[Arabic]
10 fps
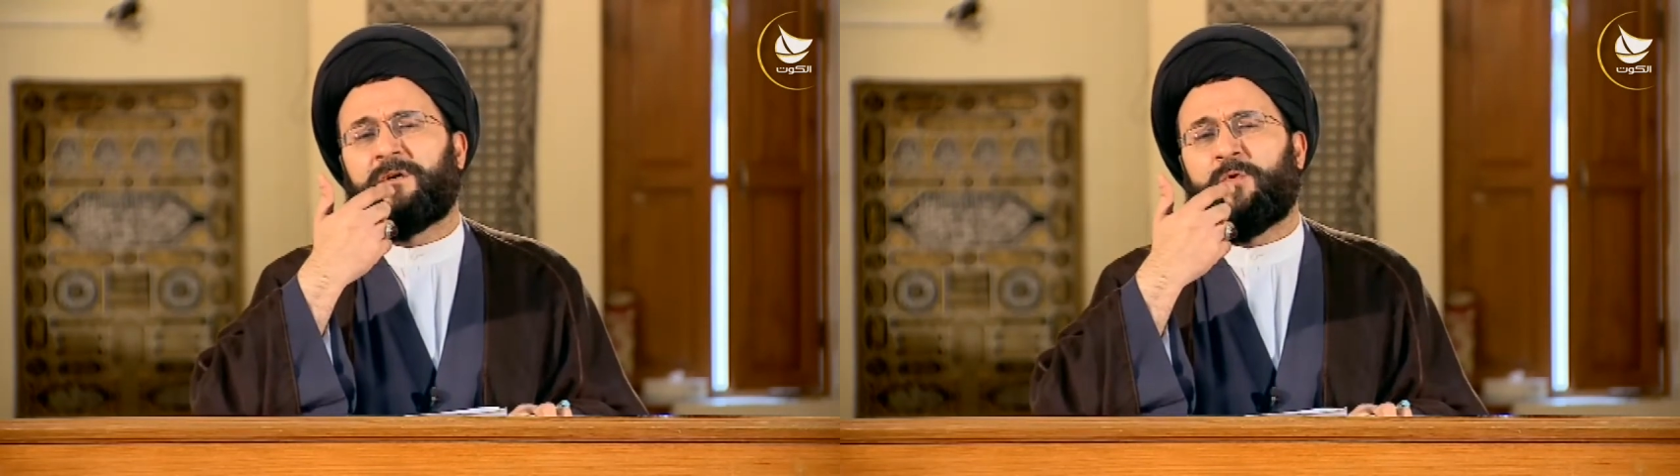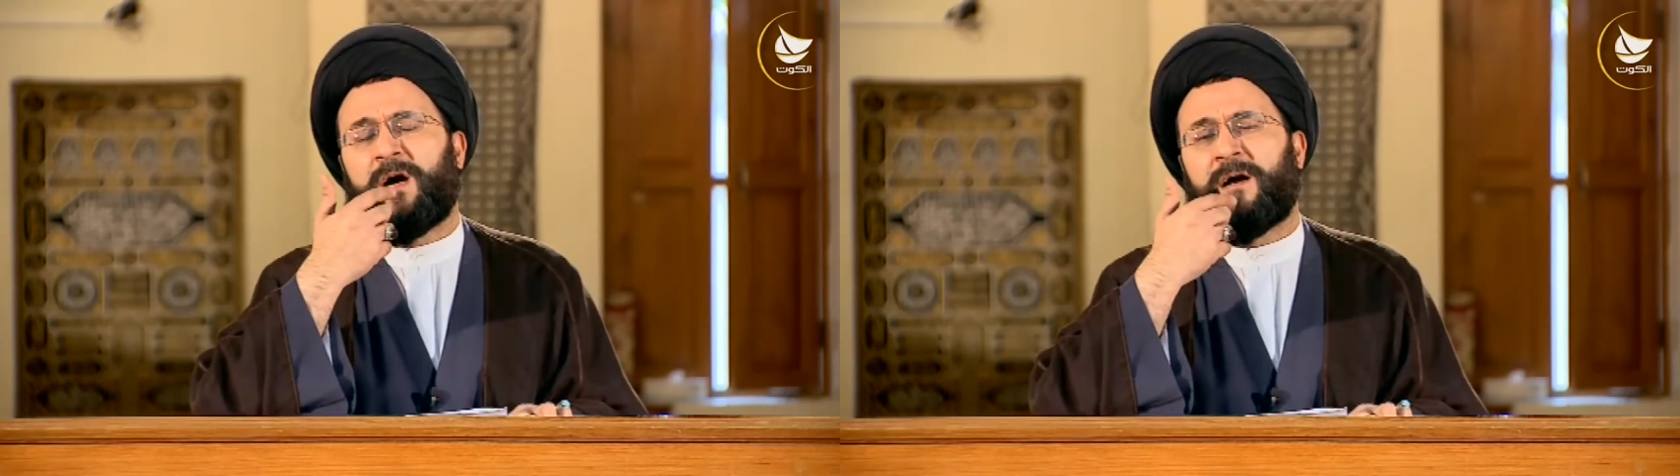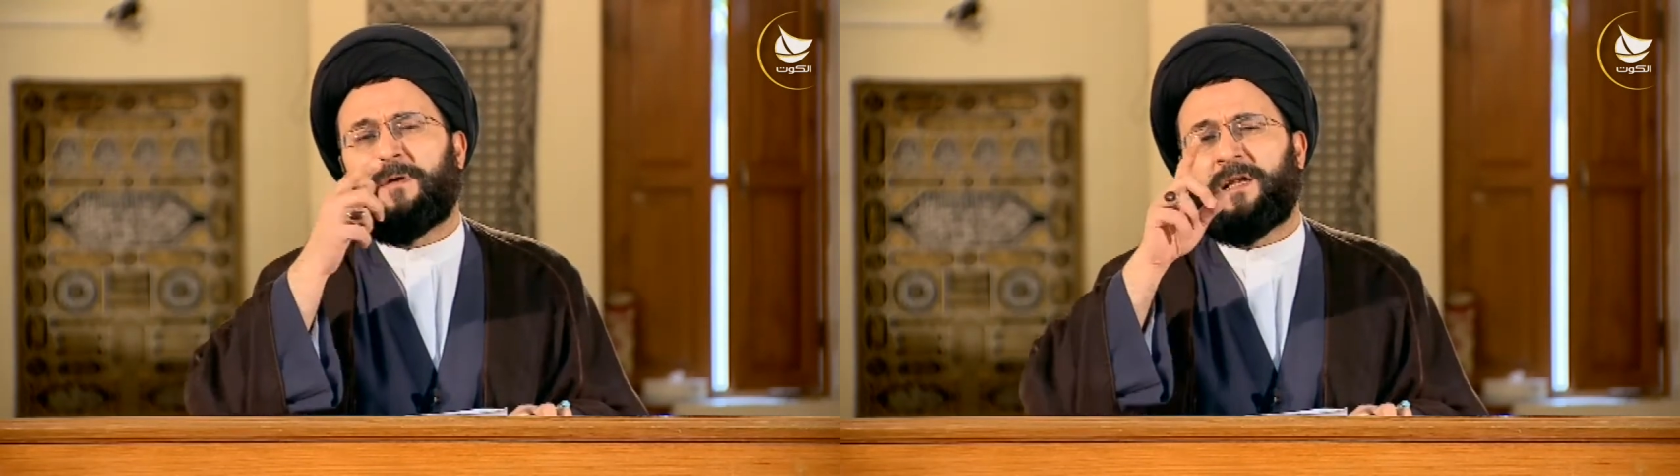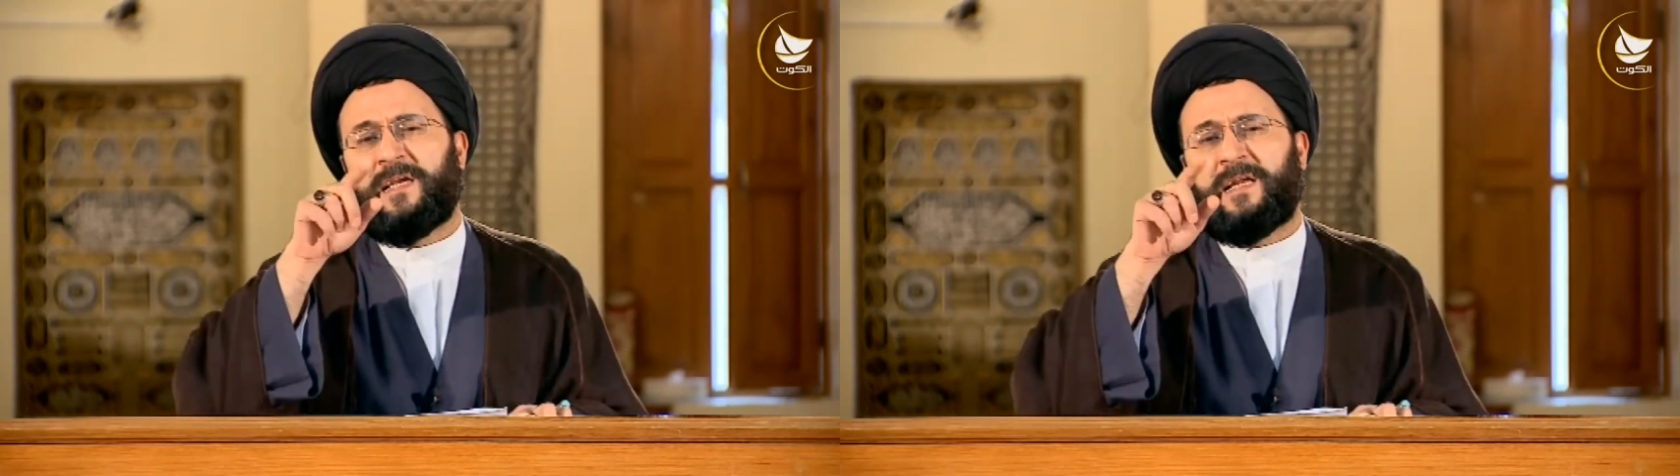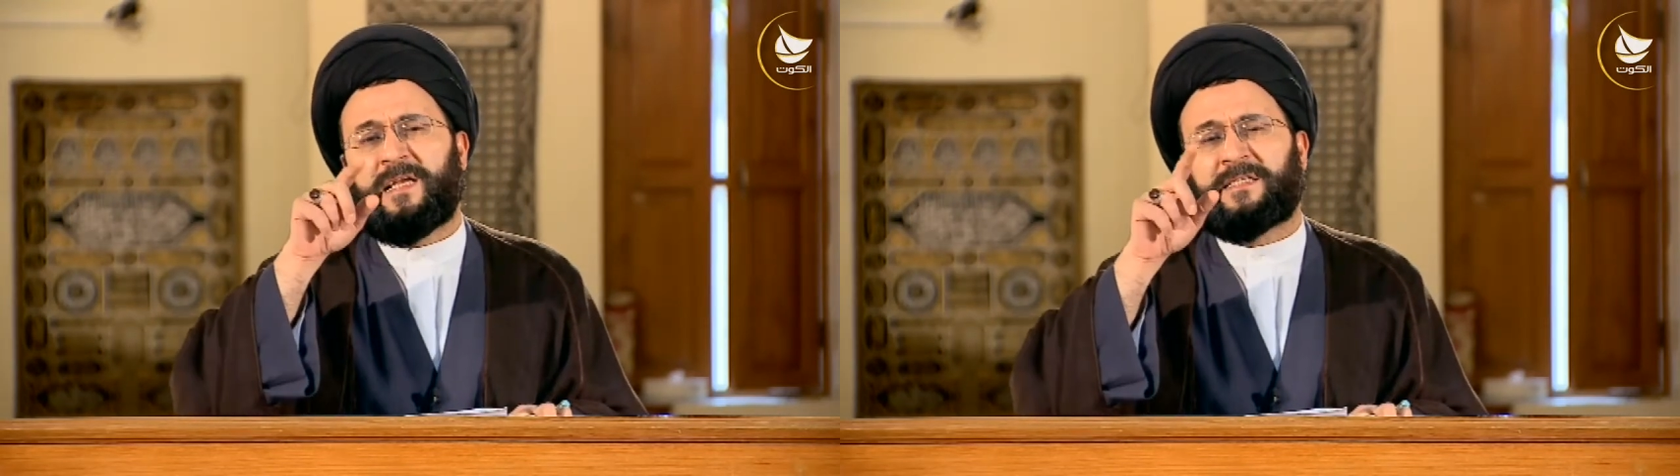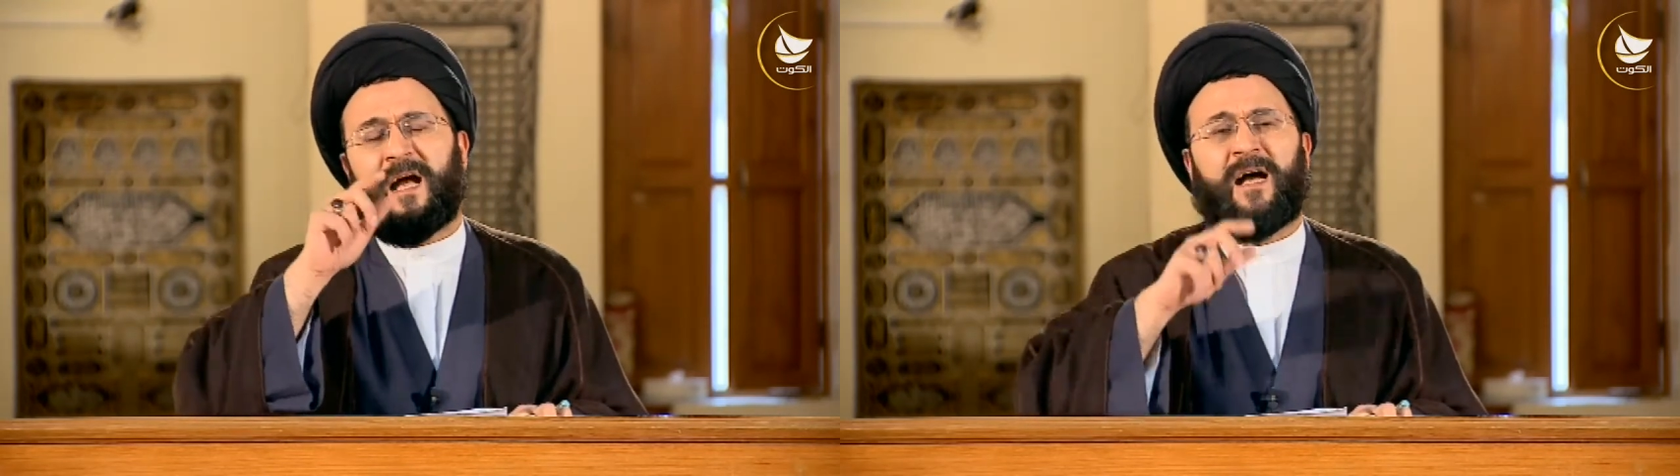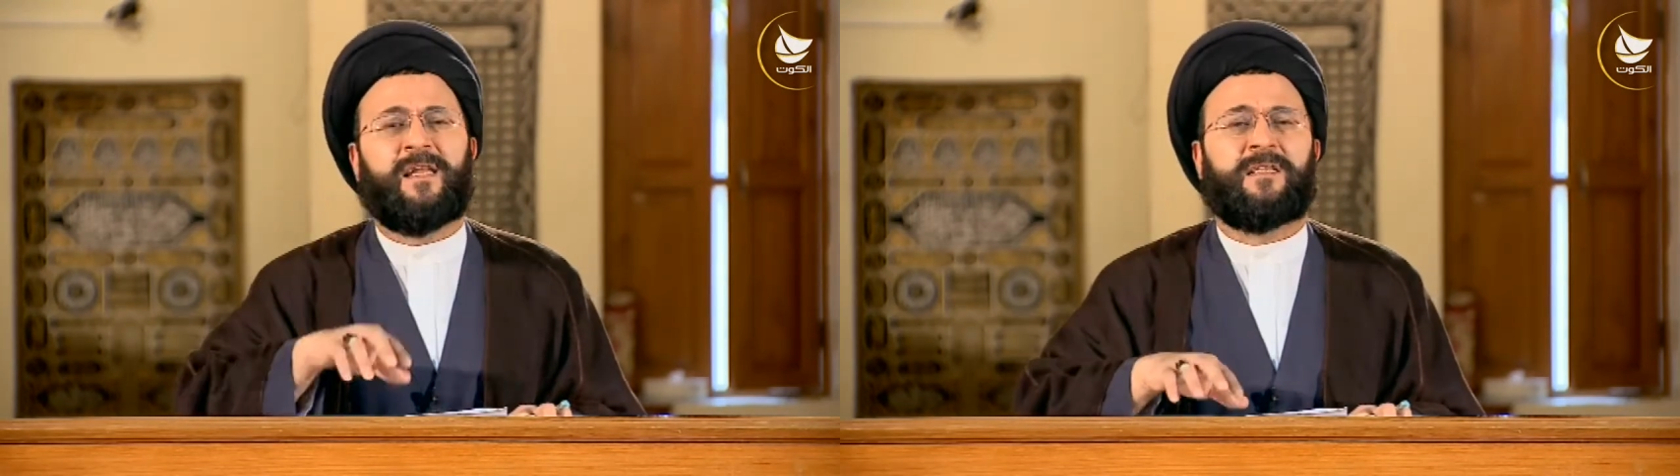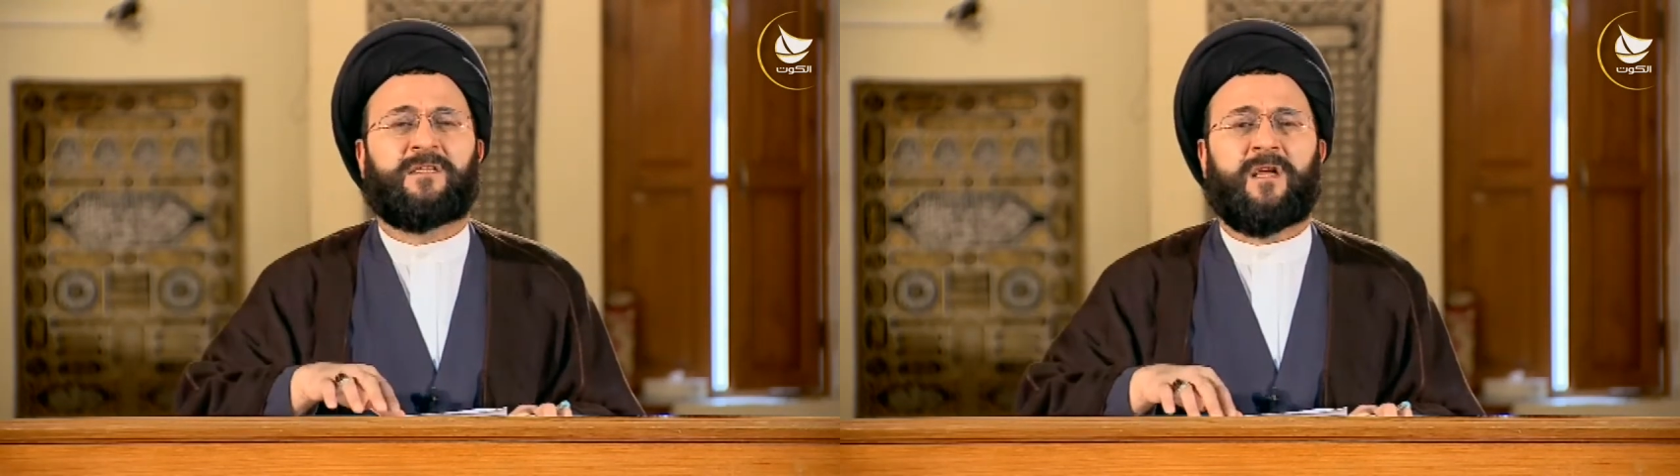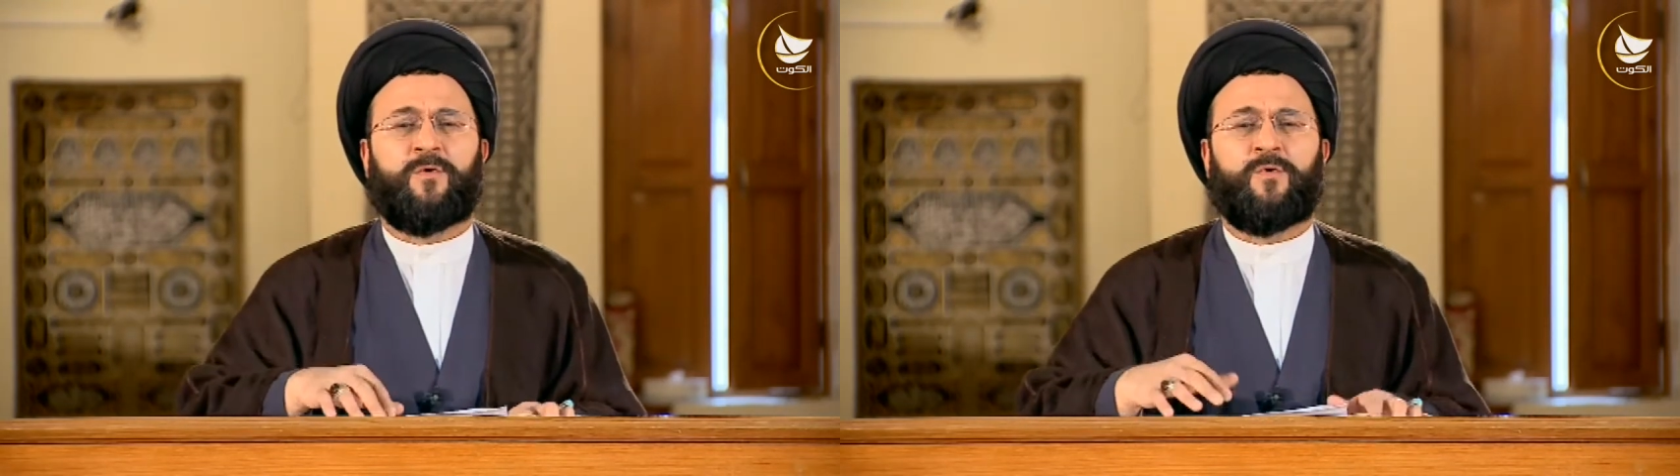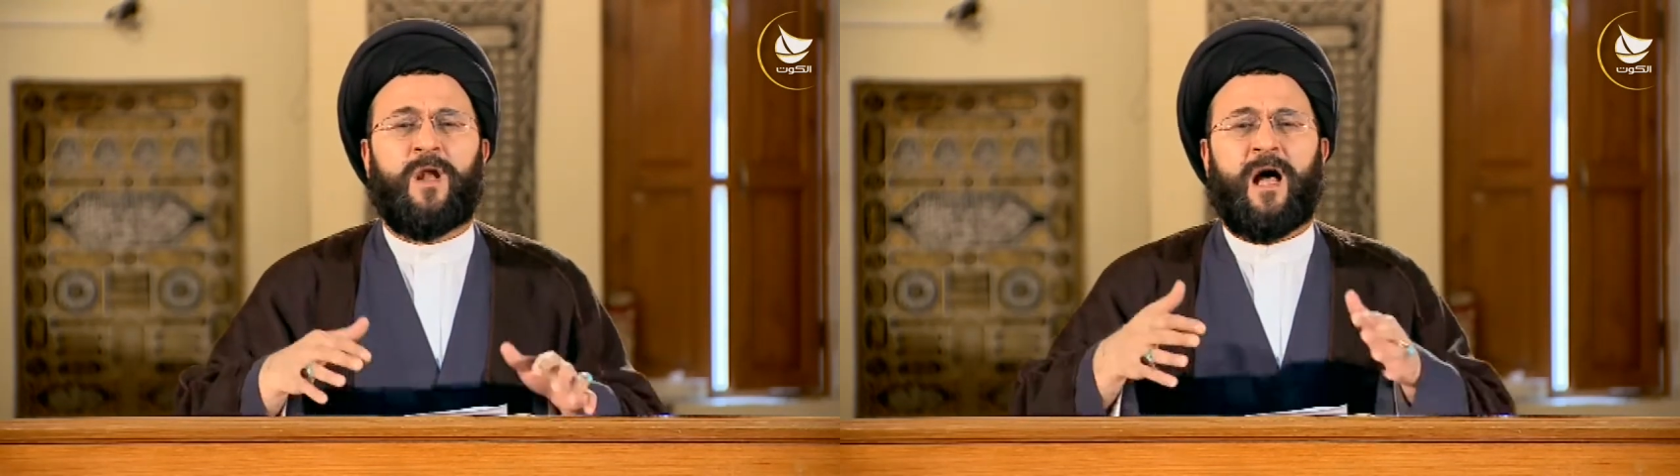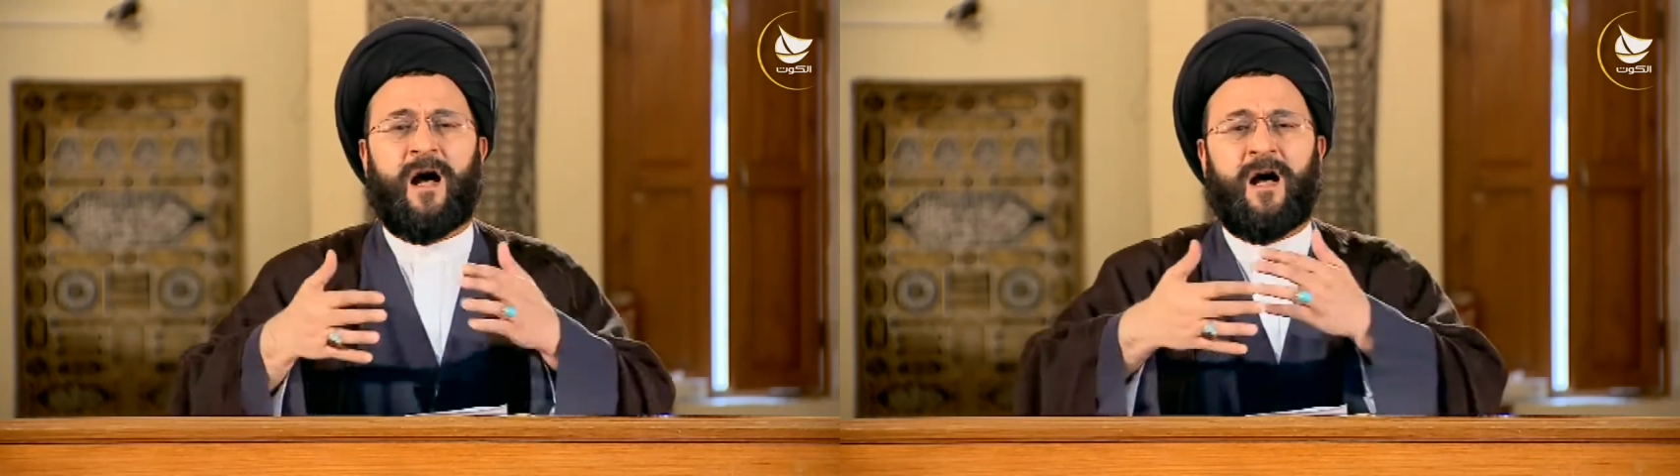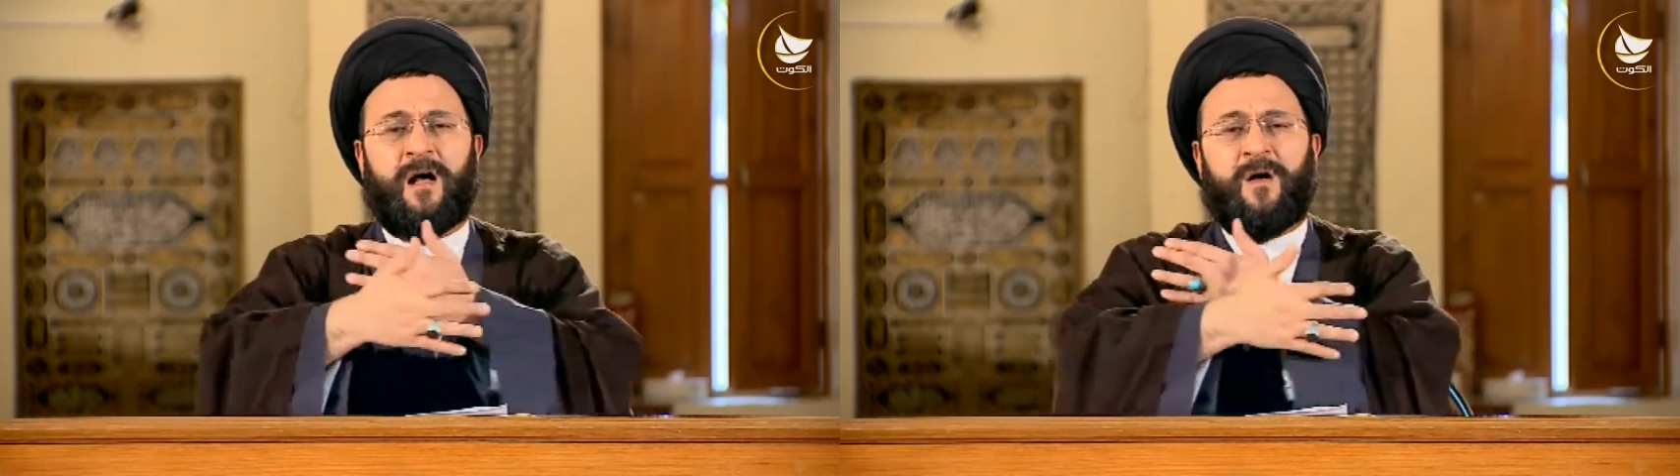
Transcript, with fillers: وهب لي لسانا سأولها